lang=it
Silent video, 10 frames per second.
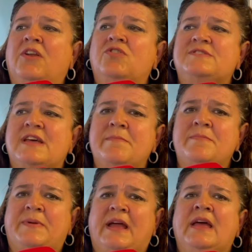hanno
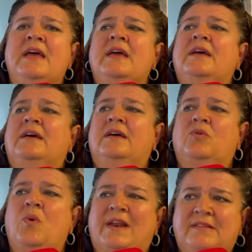sempre
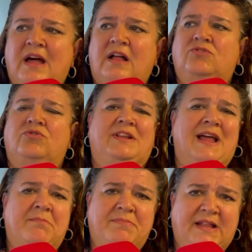eh, guardato
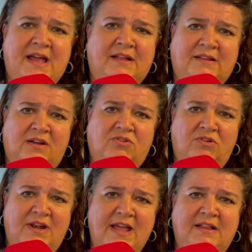in abbinata
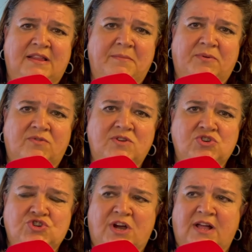con l'ente
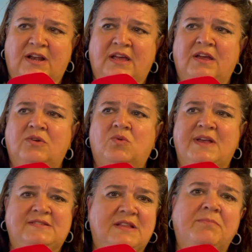provinciale
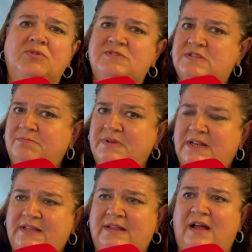questa
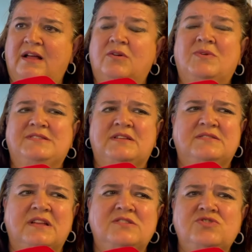possibilità,
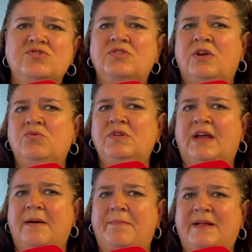questa stazione
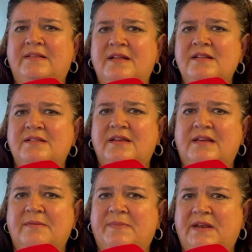unica
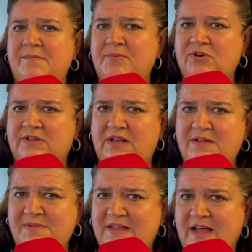appaltante che per importi
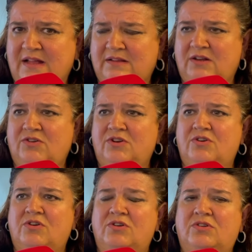limitati, lo
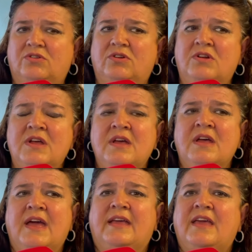ricordo,
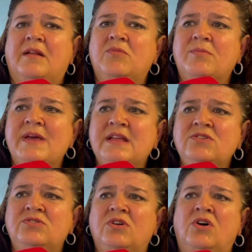e che al
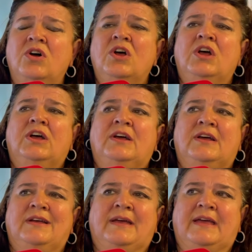momento
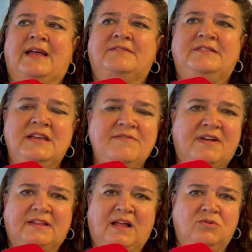eh, è
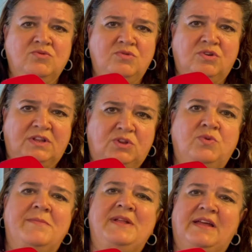attiva da luglio
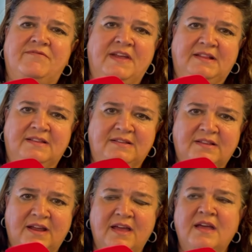del
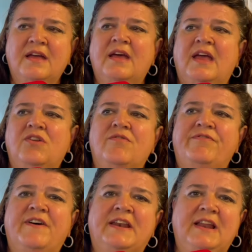2023 e
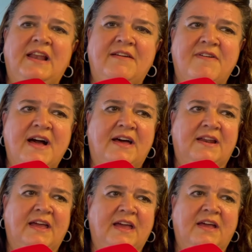non fa
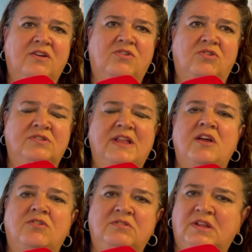rilevare ecco,
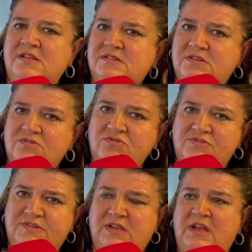dei
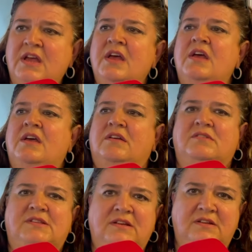contenziosi
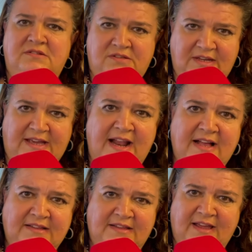eh, di, di
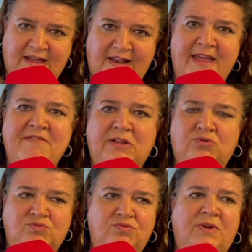grande
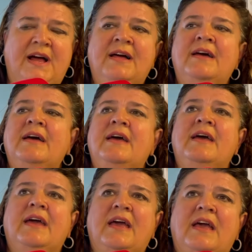levatura
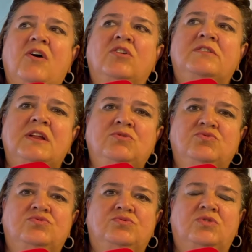e
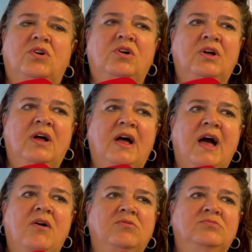oltretutto
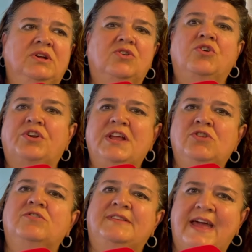ha un
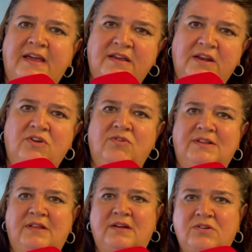corredo
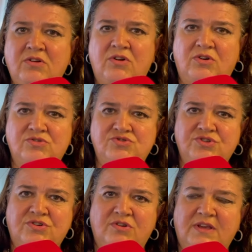tecnico e
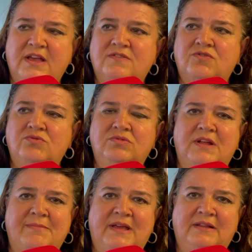tecnologico che è
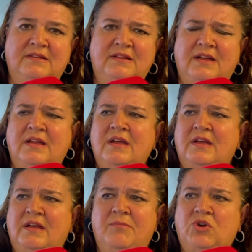assolutamente
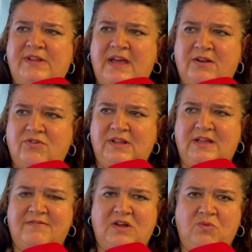moderno
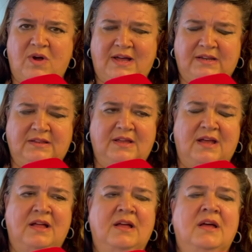e
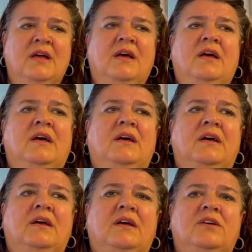d'avanguardia.
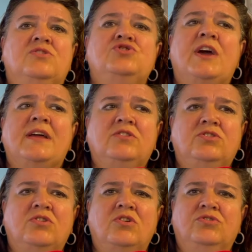Eh,
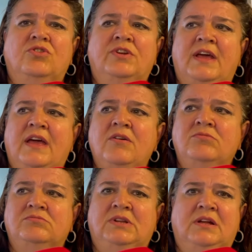certo non è
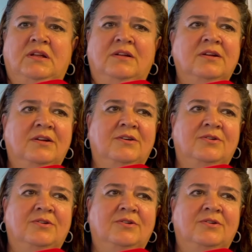un